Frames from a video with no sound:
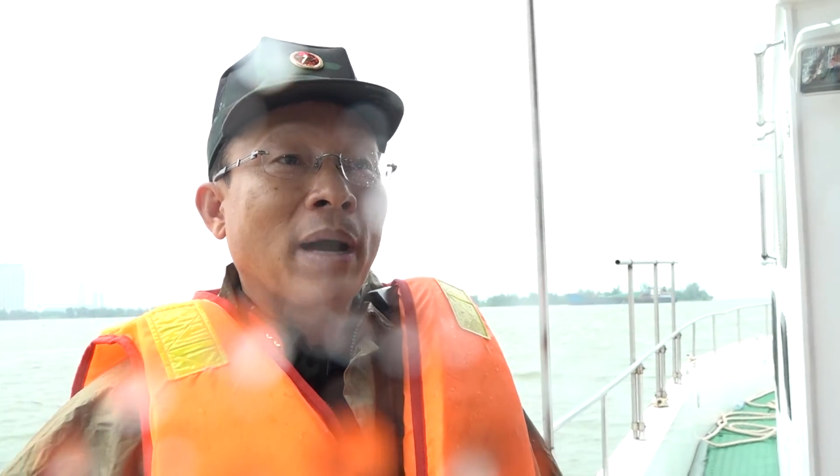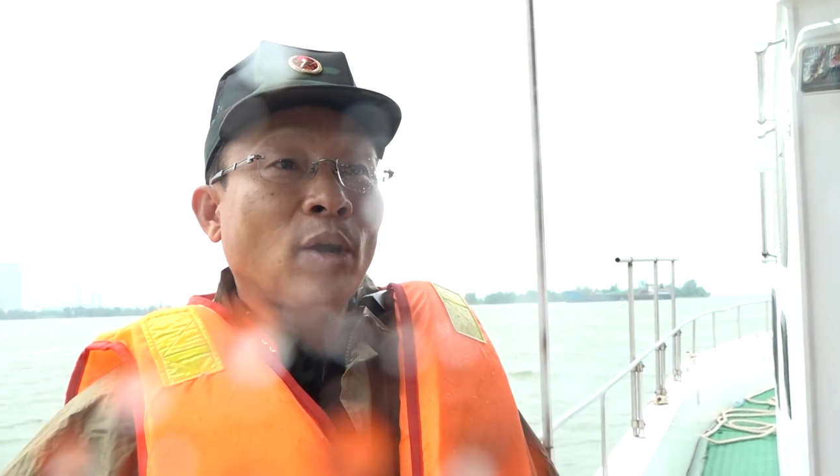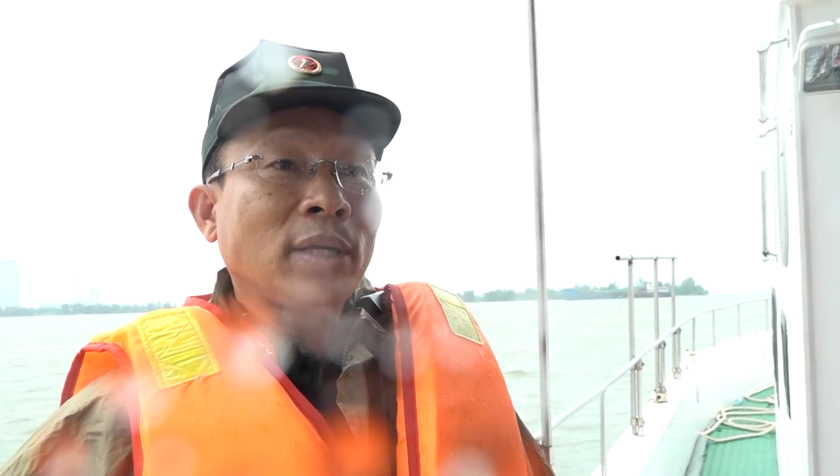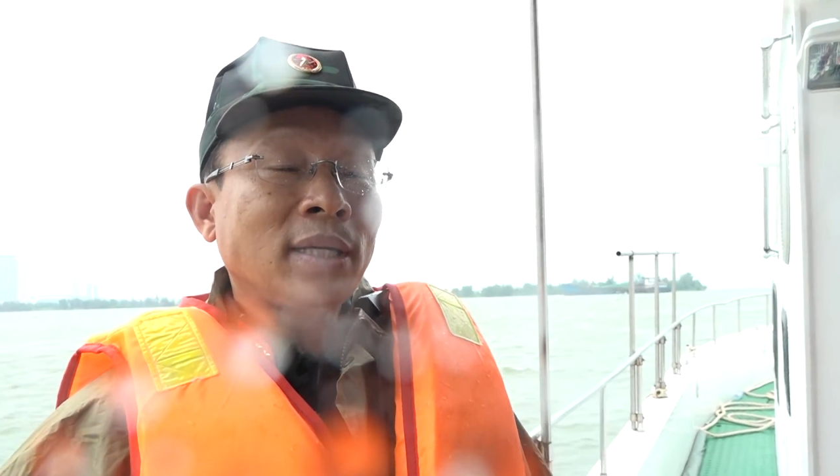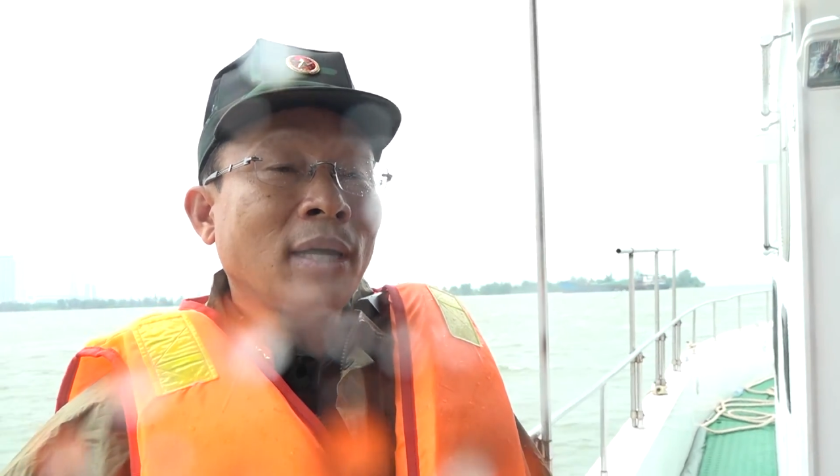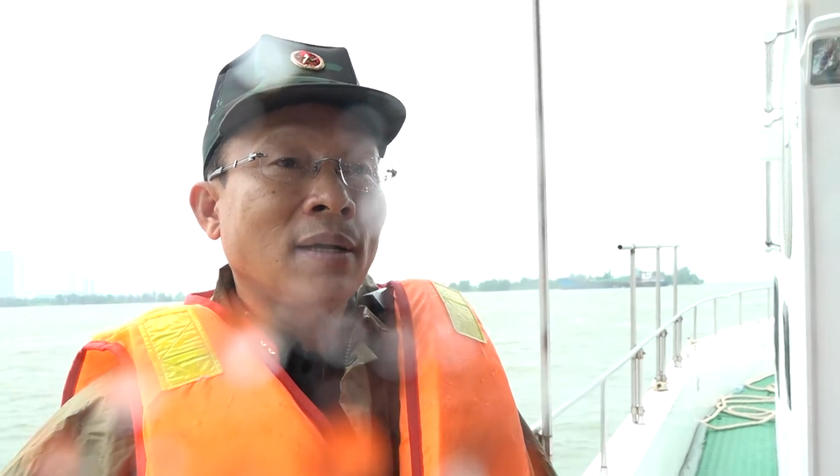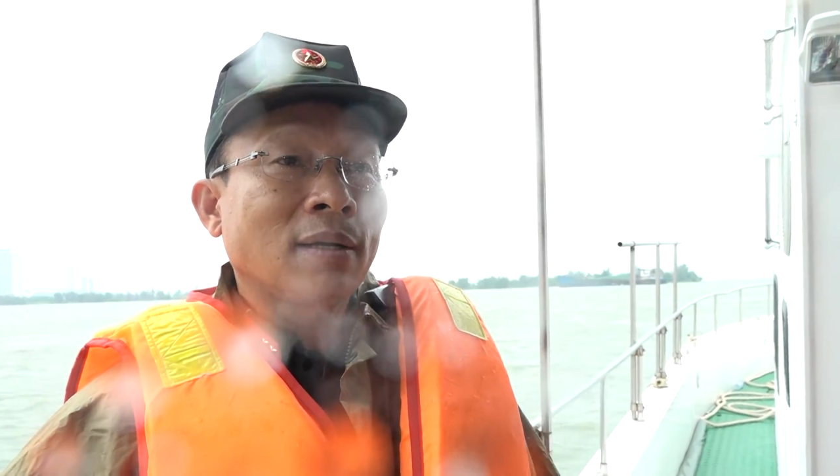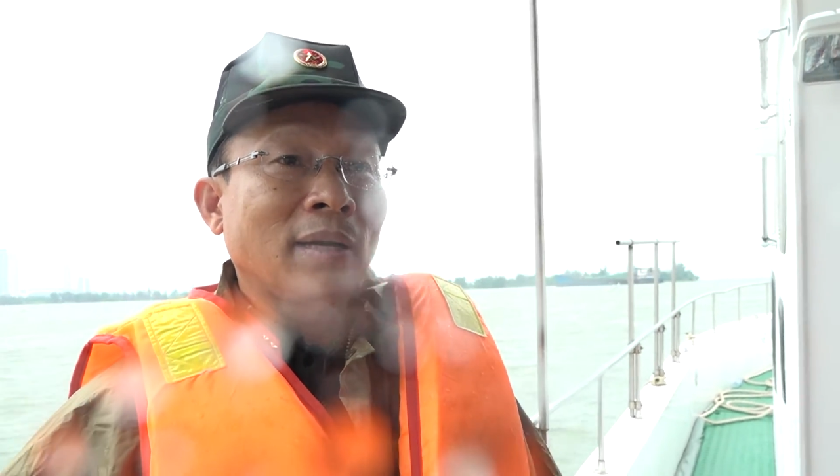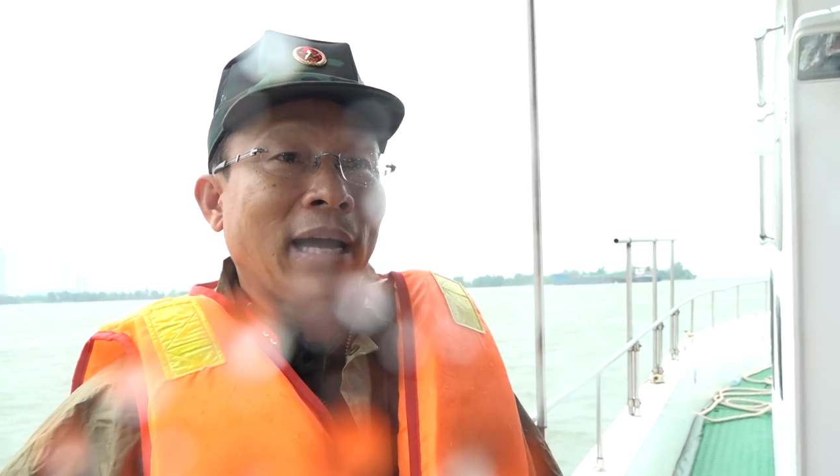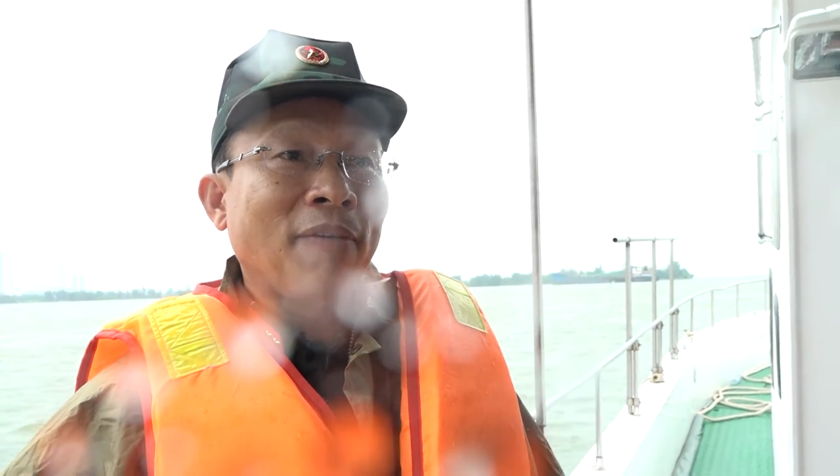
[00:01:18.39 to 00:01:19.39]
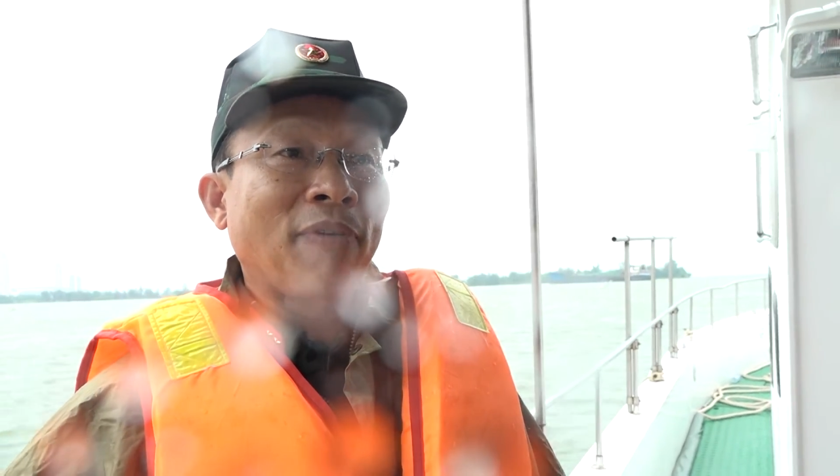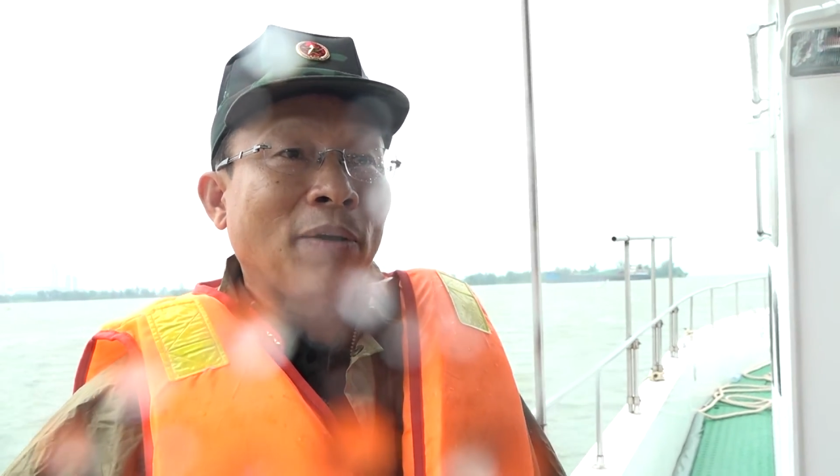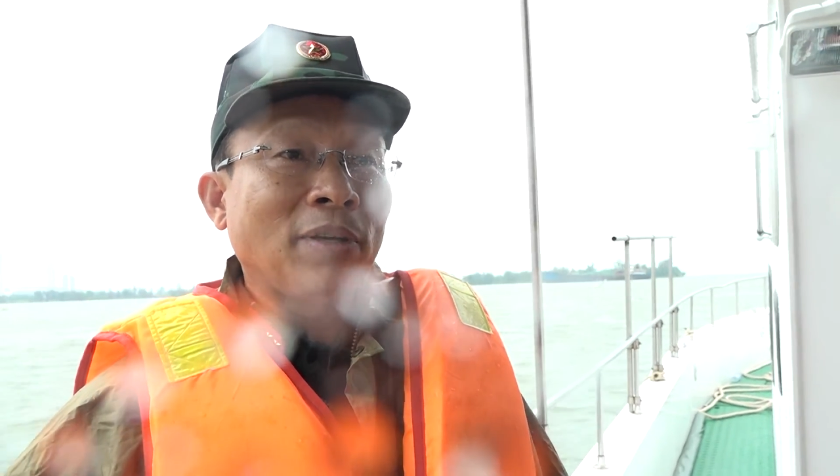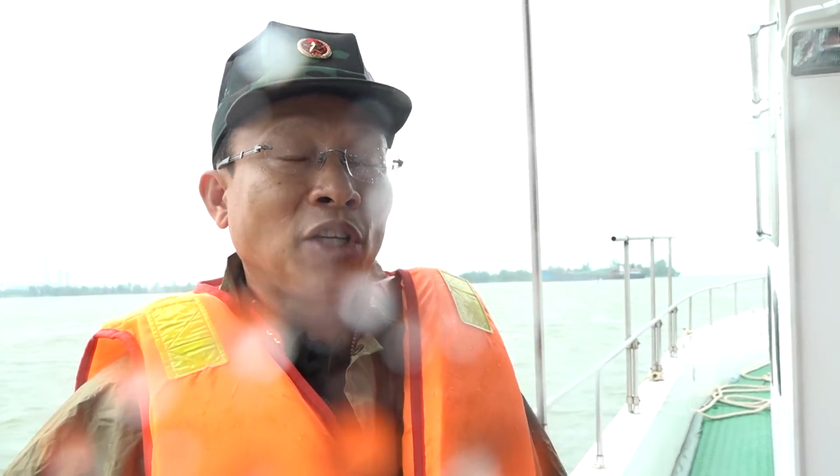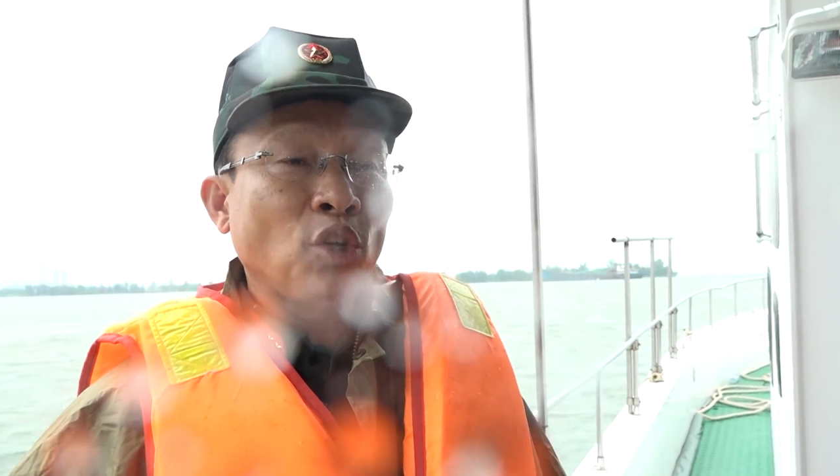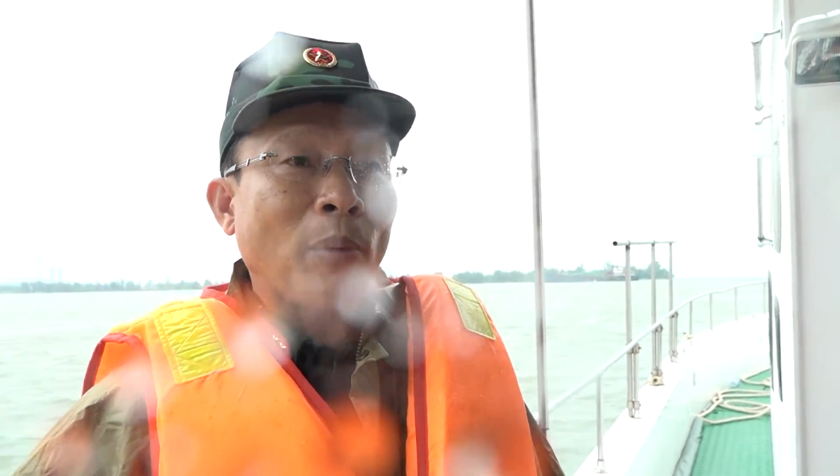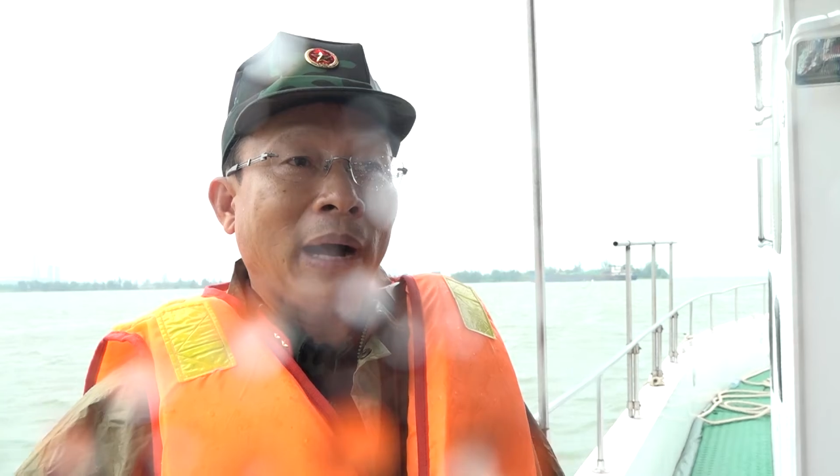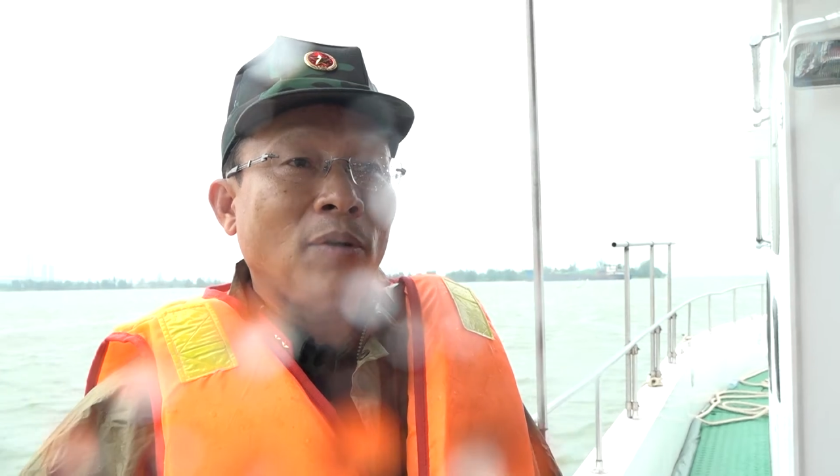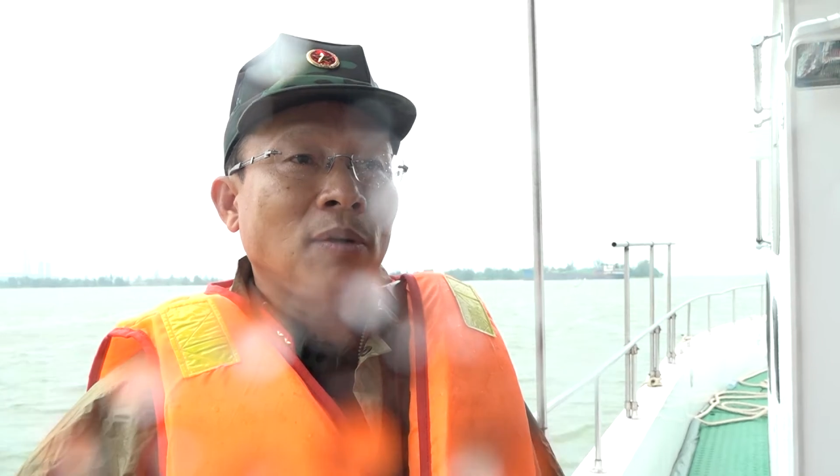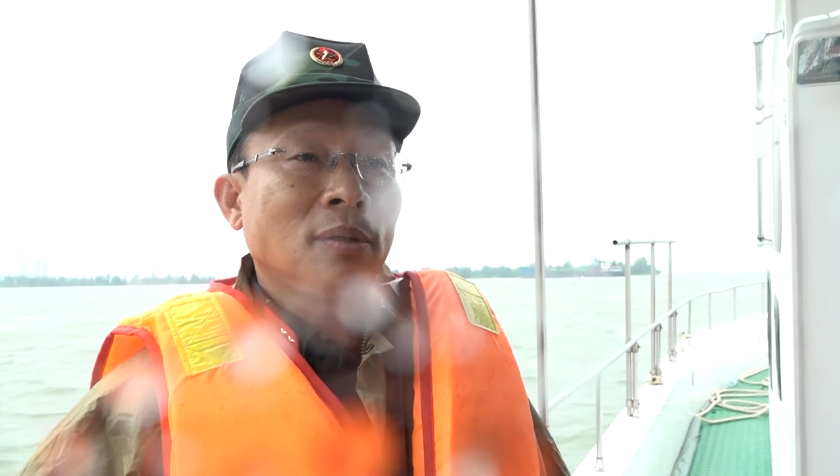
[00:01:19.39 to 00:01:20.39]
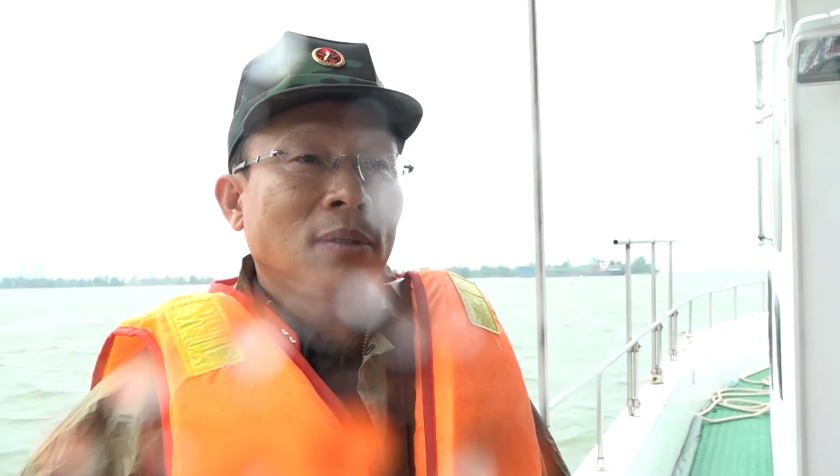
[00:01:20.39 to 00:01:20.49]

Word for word: bà con nhân dân đã vào nơi trú bão